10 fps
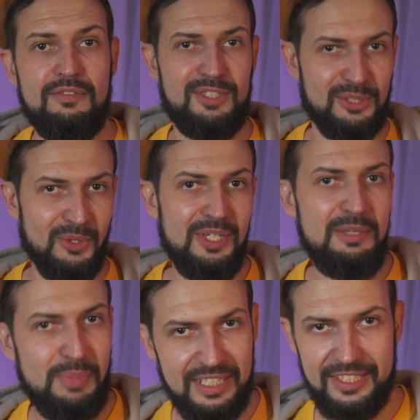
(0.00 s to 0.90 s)
Вскоре
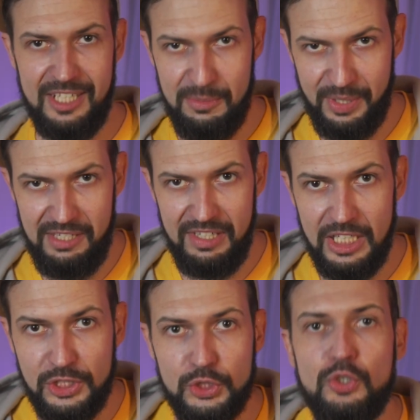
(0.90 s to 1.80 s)
пиксели
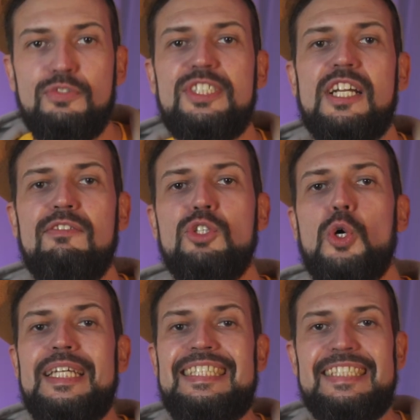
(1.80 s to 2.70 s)
появились, но все равно
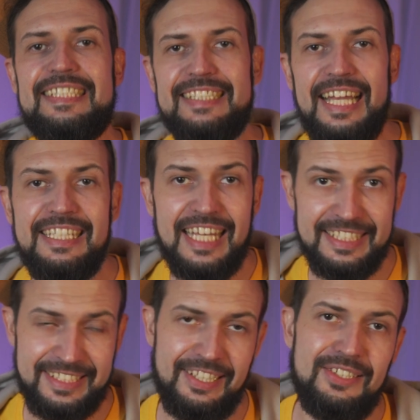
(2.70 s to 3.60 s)
индизайн
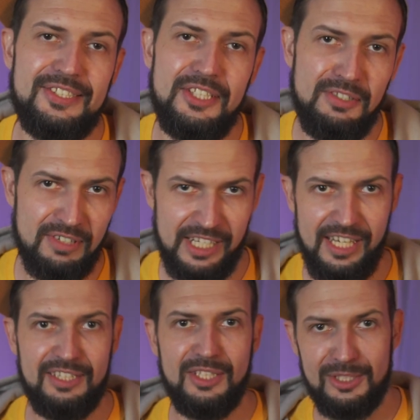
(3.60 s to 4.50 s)
остался
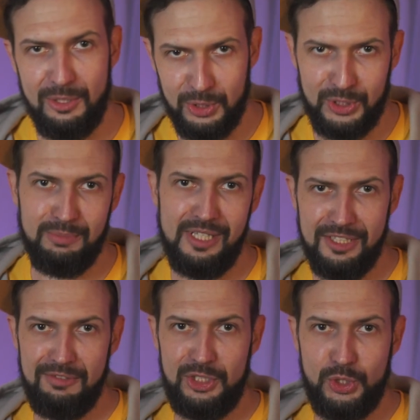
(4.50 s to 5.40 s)
невероятно сложным для
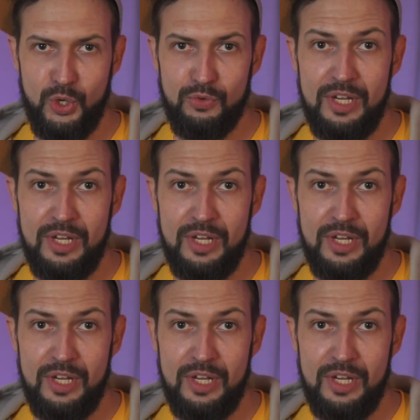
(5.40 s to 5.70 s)
новичков.